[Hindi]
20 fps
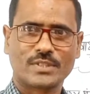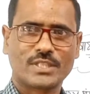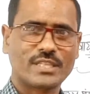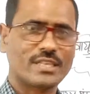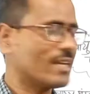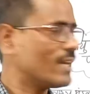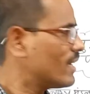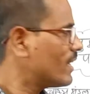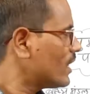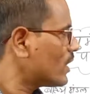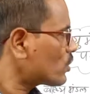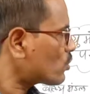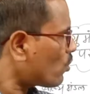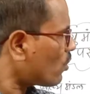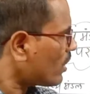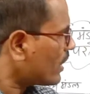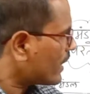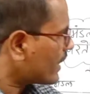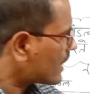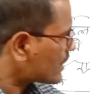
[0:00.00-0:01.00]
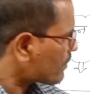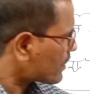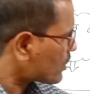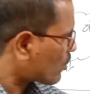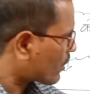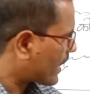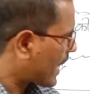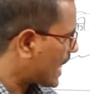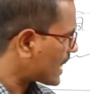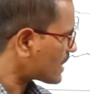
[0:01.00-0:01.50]
जी तो इसमें
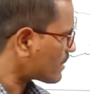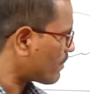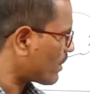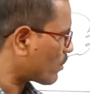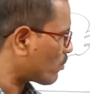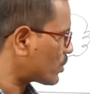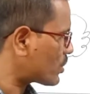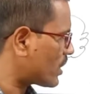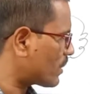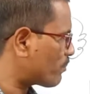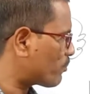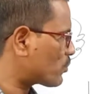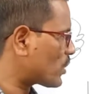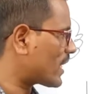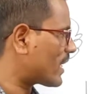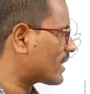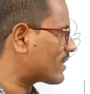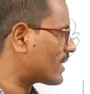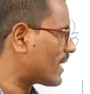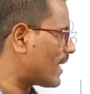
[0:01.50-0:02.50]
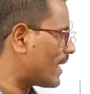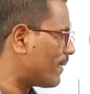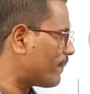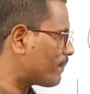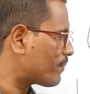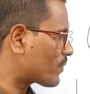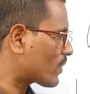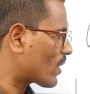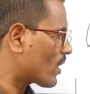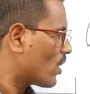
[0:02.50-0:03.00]
जो गैस में क्वेश्चन पूछा जाता है